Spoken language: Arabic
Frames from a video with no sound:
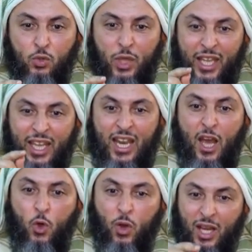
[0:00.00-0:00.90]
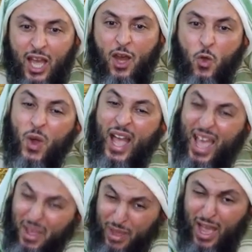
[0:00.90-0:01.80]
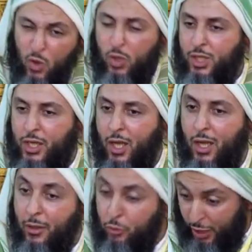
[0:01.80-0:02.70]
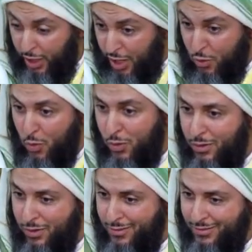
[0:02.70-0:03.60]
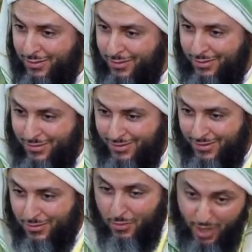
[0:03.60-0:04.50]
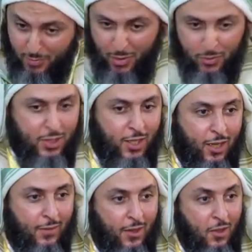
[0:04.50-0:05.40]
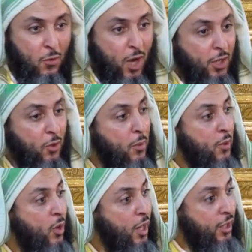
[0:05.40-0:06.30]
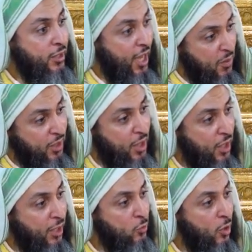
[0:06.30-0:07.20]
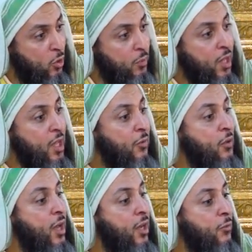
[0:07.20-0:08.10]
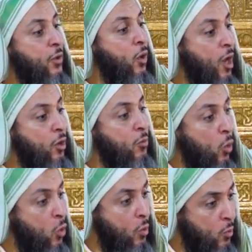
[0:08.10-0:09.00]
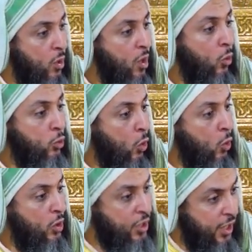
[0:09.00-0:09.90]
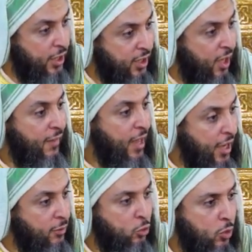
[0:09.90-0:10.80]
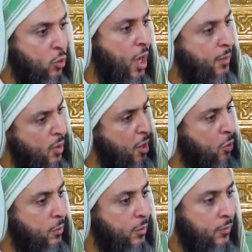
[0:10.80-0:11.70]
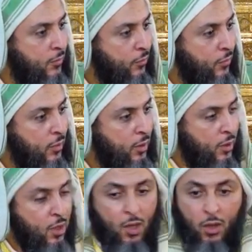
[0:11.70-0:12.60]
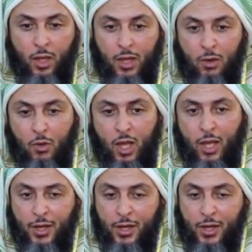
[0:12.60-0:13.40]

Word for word: يدخله الله وأباه الجنة أو يدخله وأباه الجنة وحديث أبي هريرة عند أحمد ذكرت لكم فيقال لهم قوموا ادخلوا الجنة أنتم وأبواكم روى